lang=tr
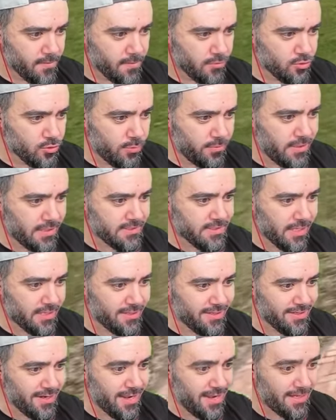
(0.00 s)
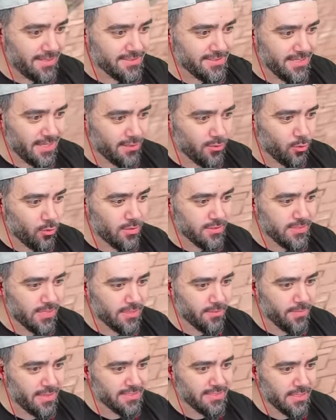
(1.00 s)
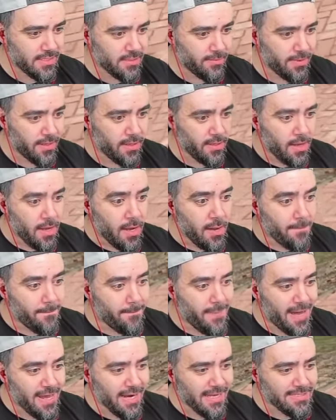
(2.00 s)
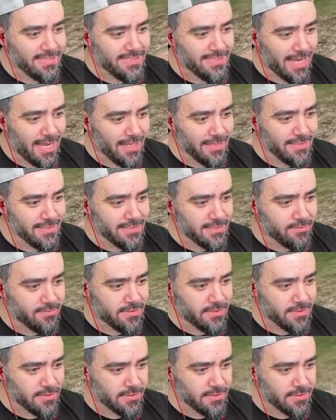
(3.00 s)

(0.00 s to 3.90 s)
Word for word: Zombiler saldırın ha. Saldır ona saldır bana saldırma. Bana saldırma.